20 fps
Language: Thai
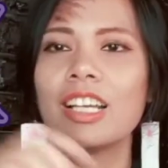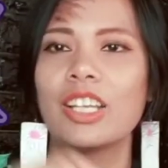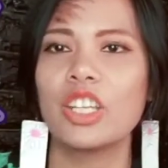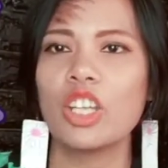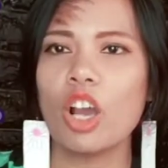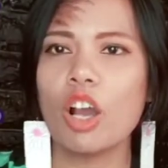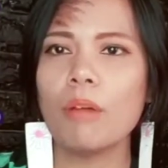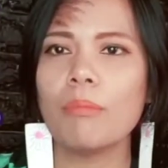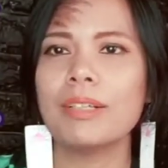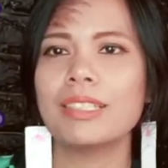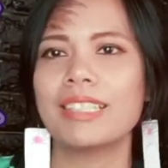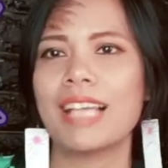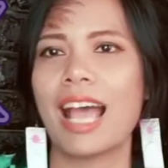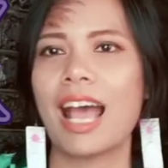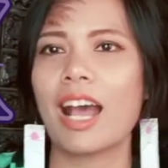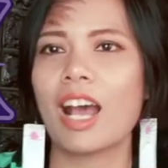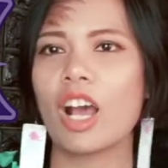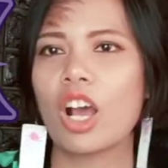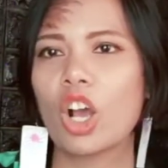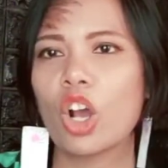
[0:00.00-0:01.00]
ย่อมาจาก
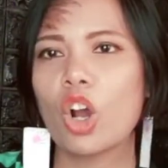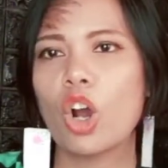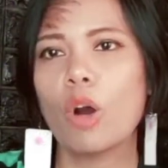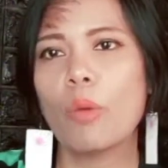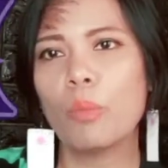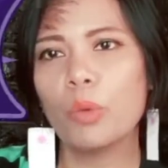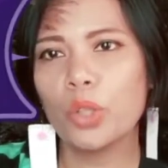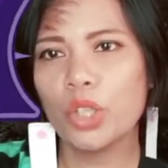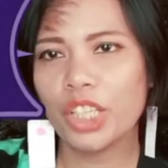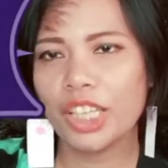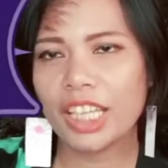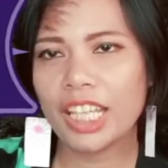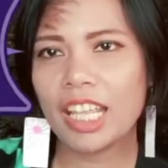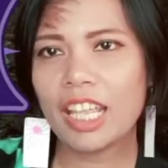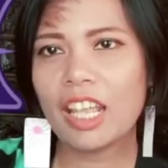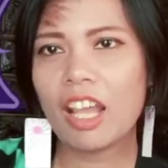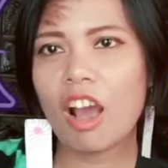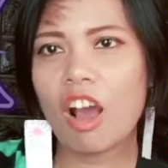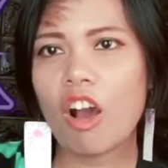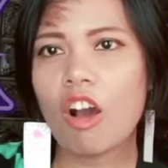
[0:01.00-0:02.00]
Community
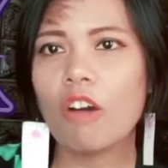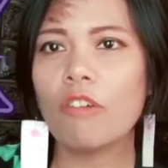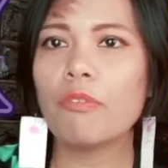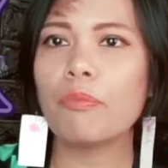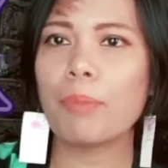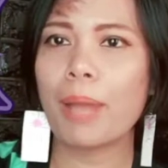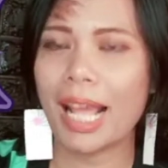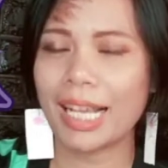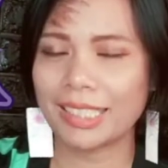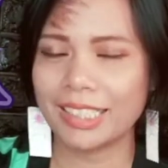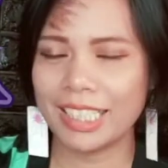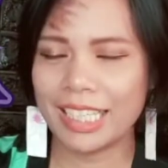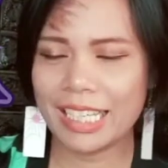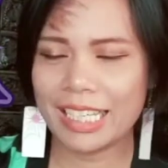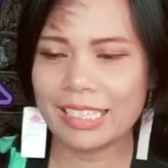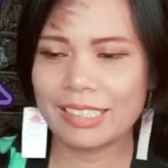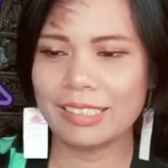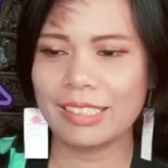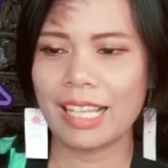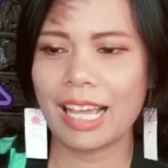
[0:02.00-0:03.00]
of
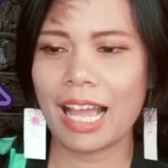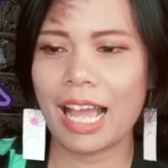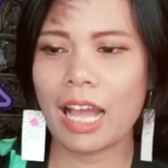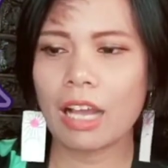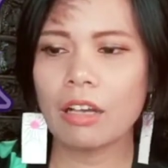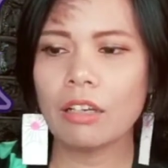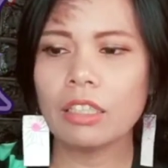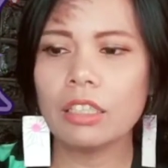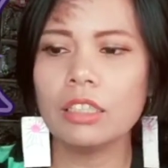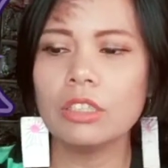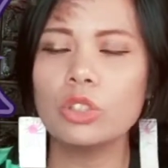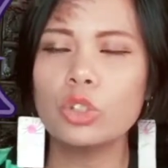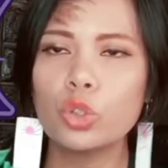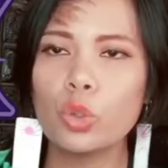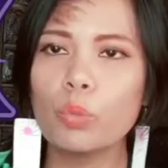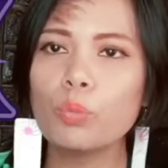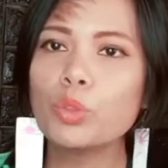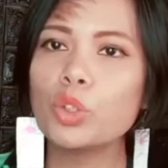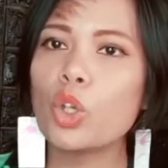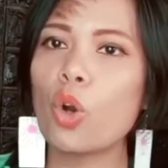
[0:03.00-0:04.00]
Practice นะคะก็คือ
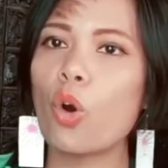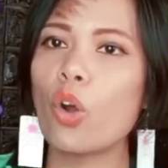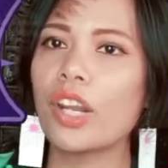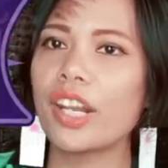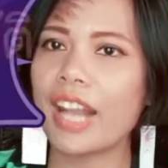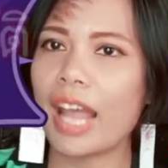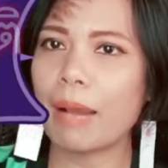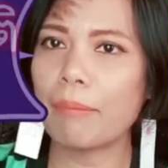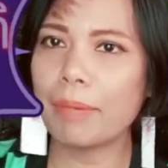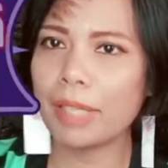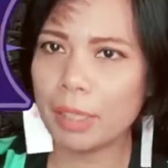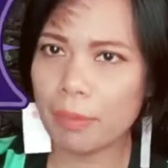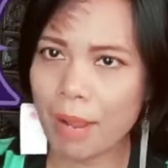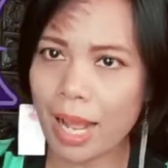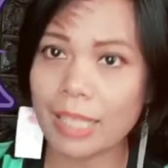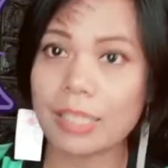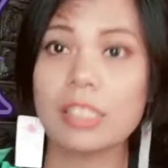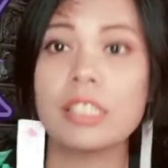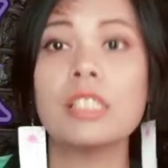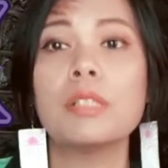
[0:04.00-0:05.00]
ชุมชนนักปฏิบั
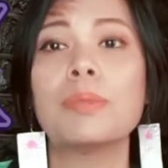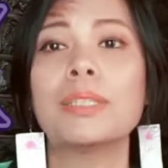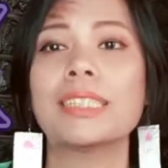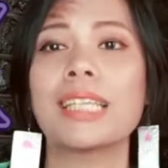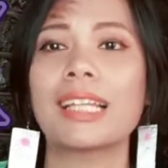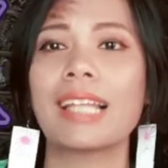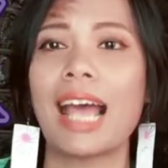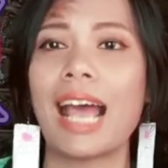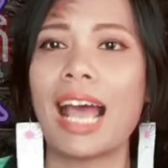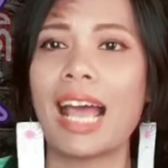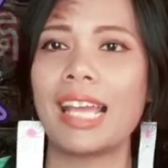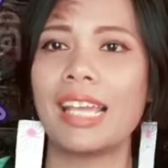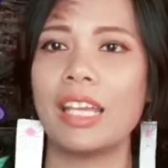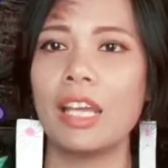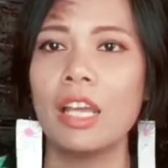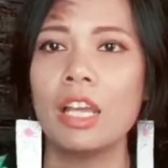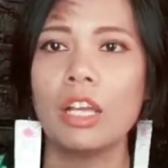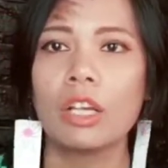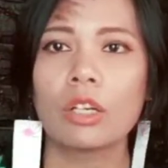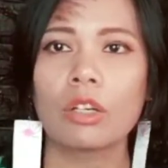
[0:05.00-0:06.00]
ติชื่อภาษาไทย
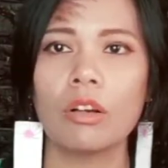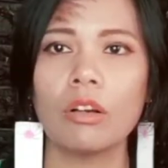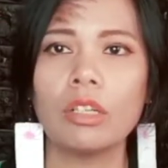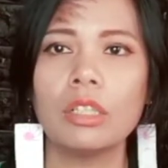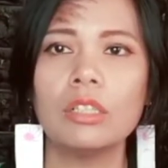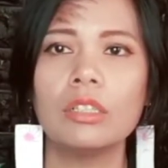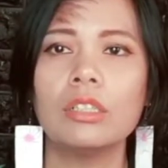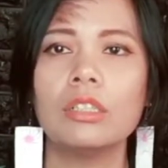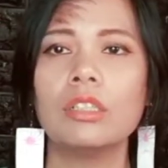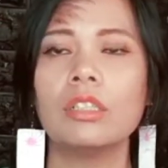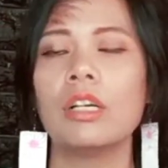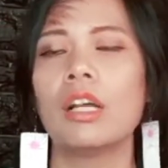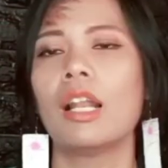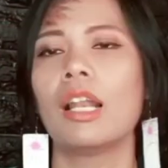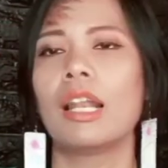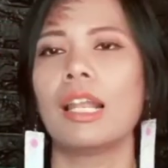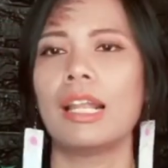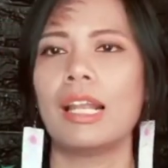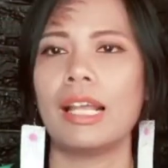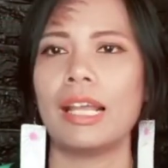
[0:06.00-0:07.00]
ก็คือ
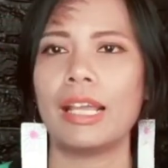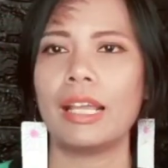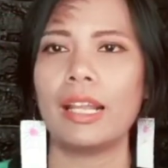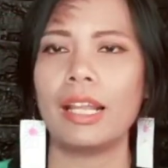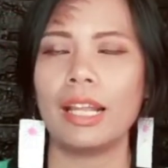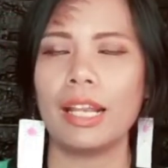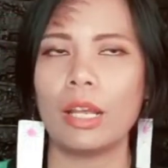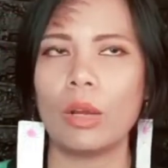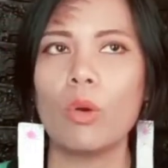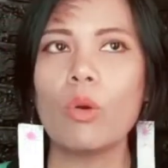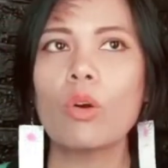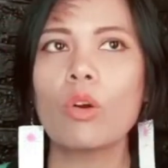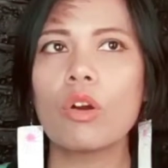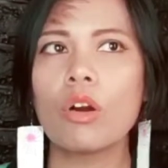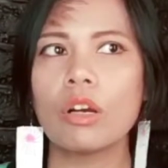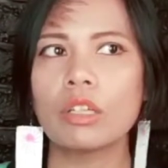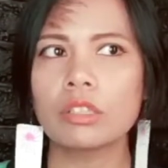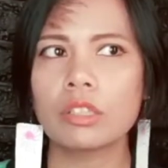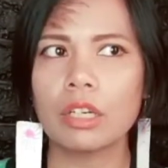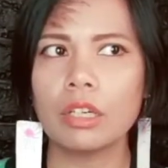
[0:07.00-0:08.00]
หลายองค์ก
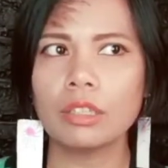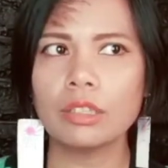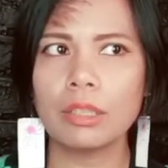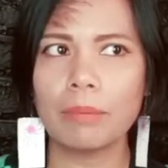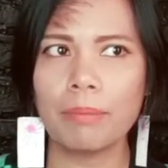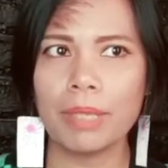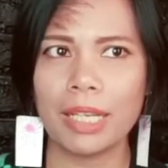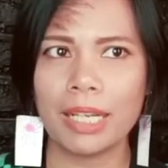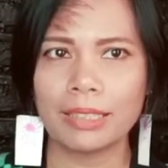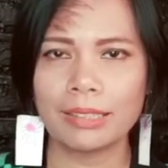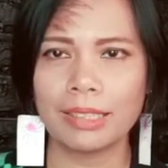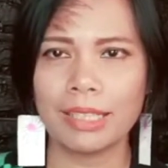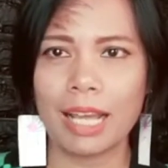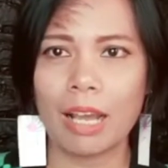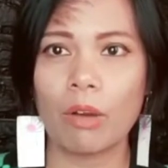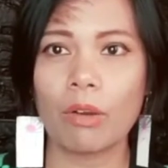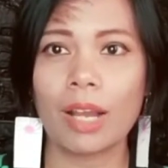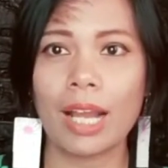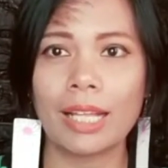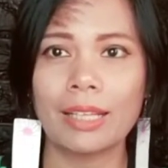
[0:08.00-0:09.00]
รก็จะมีลักษณะข
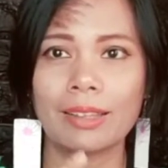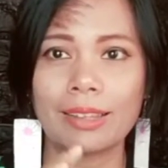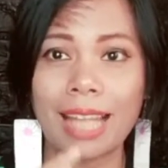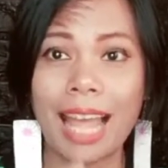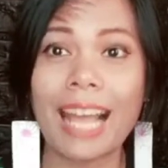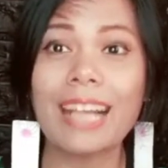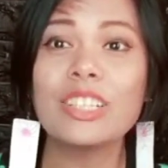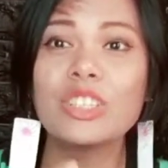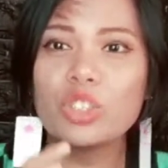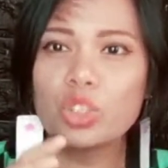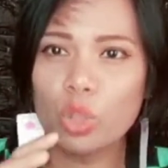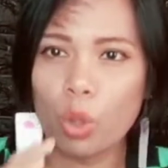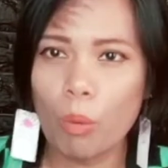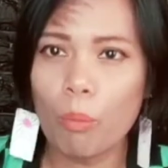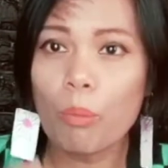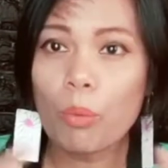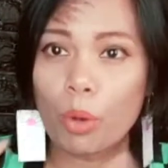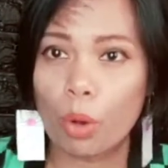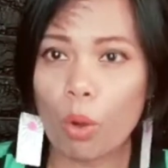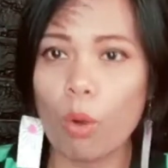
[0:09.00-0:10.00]
องการตั้งชม
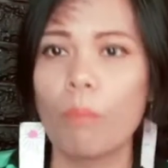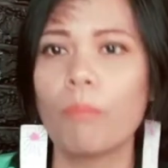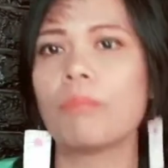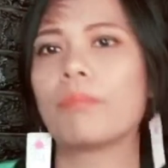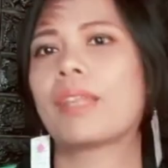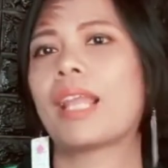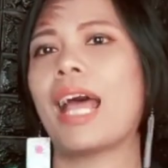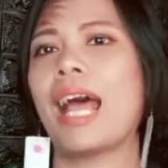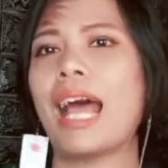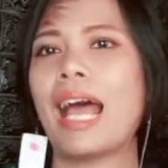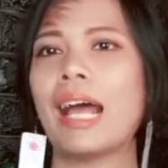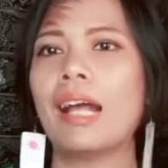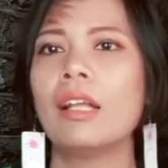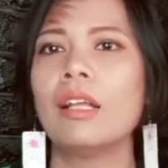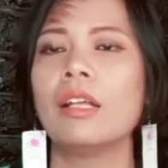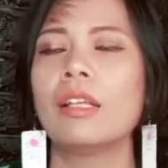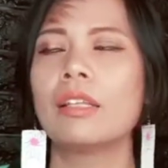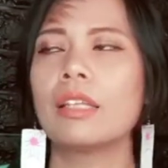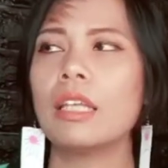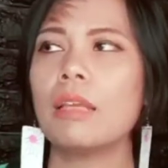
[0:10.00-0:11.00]
รมนะคะ
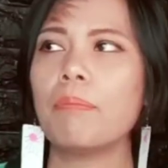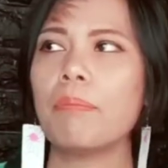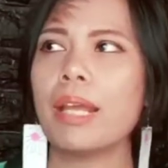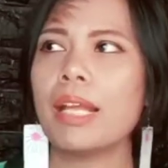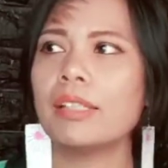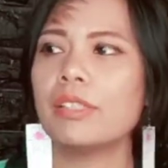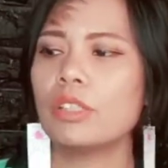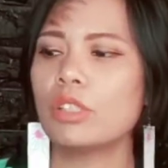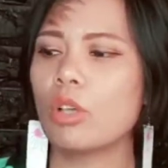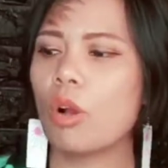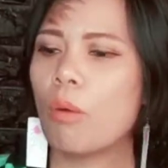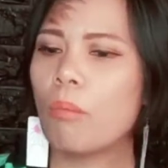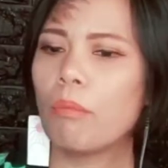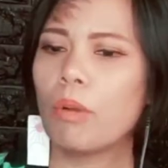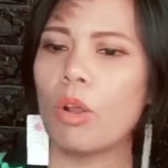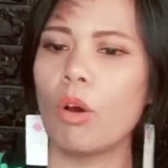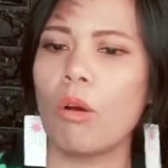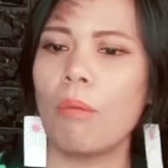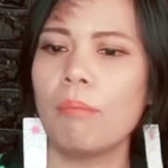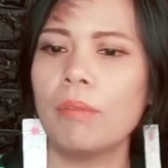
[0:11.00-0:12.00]
ที่เป็นชม
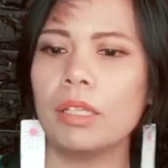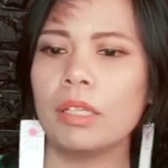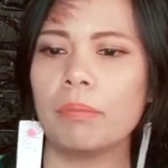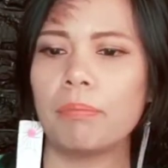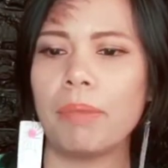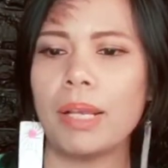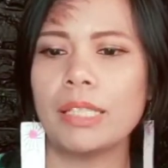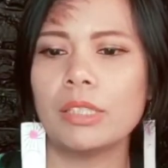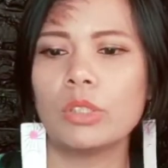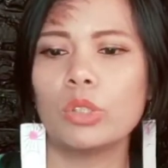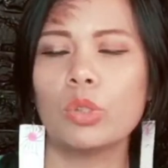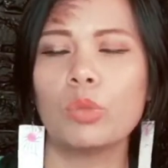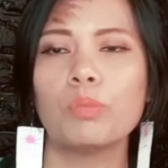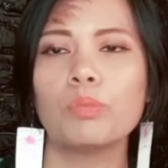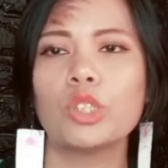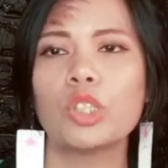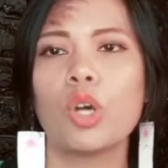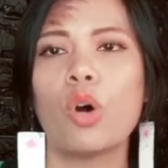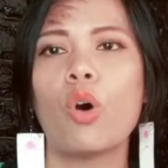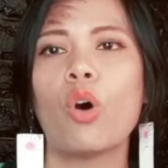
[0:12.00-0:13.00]
รมหรือเป็นชุม
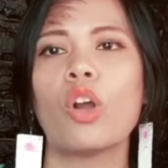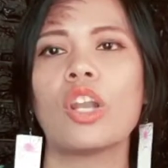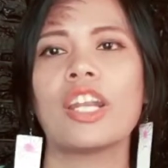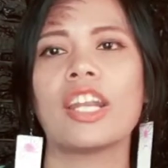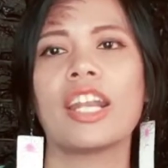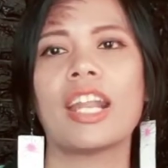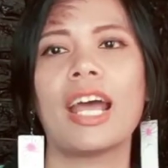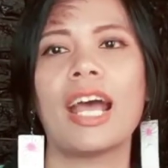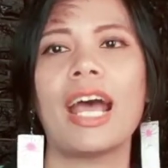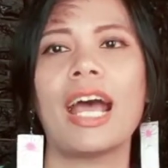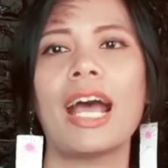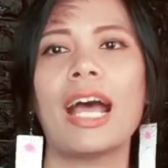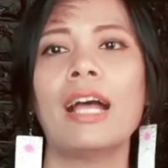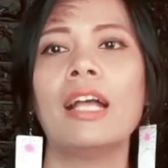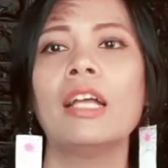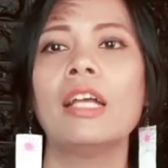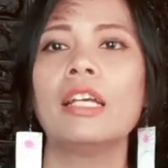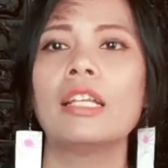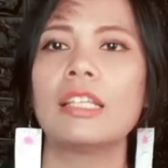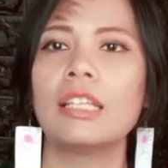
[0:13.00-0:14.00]
ชนนะคะ
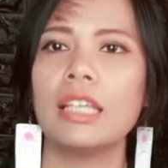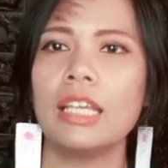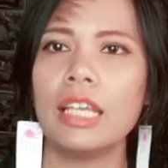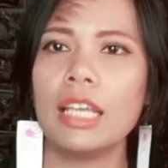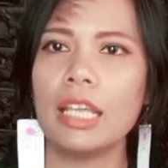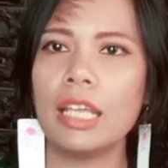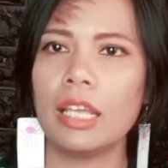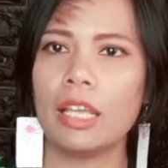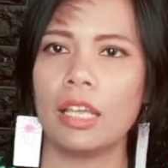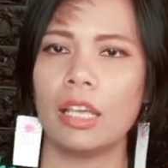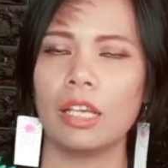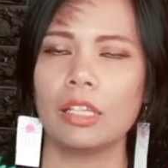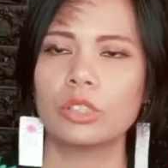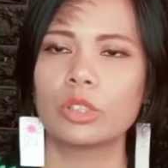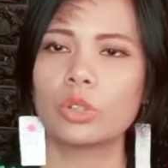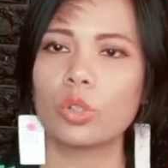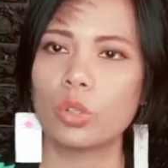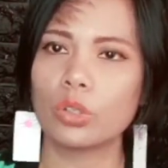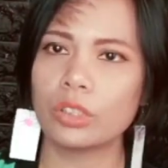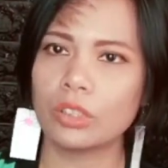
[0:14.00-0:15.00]
ที่
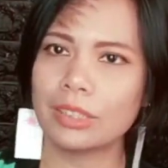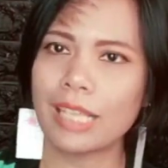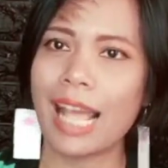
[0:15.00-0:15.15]
สนใจ